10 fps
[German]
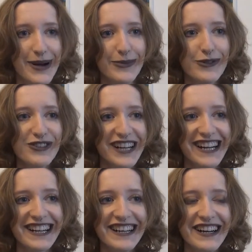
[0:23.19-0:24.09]
mein
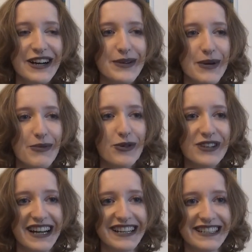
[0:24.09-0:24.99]
Bruder, mein
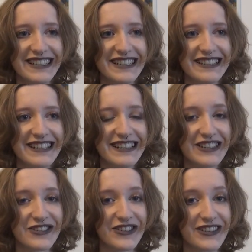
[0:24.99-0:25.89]
Bruder hatte die Idee,
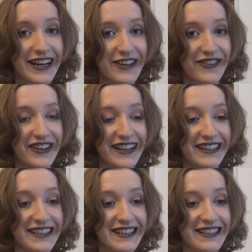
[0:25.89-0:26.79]
ich könnte einfach
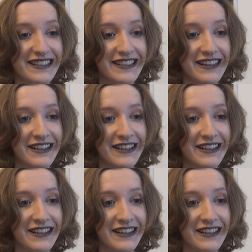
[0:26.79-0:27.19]
das